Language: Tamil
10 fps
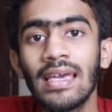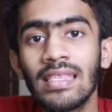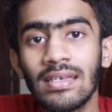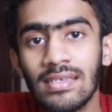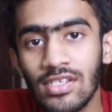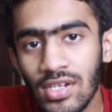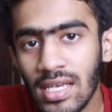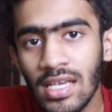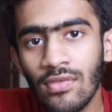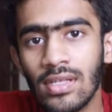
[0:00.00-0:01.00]
இந்த
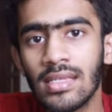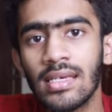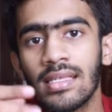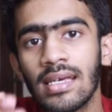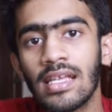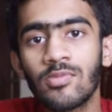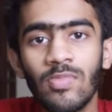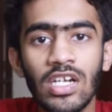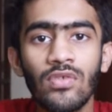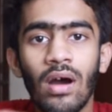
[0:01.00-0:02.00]
ஸ்ட்ரிங் வந்து இதுக்கு
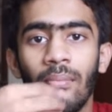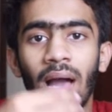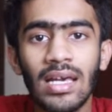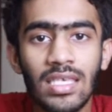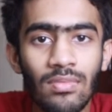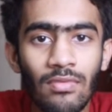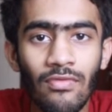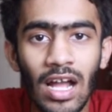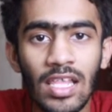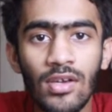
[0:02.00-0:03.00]
ரெஸ்பெக்டிவாக
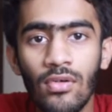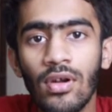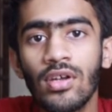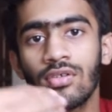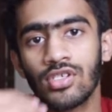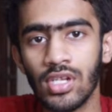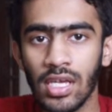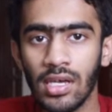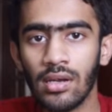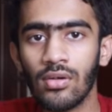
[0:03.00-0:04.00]
மேக்ஸிமம் வேல்யூ கொண்ட ஒரு
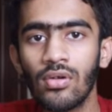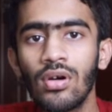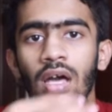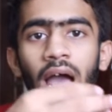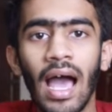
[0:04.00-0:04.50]
ஸ்ட்ரிங் இருக்கும்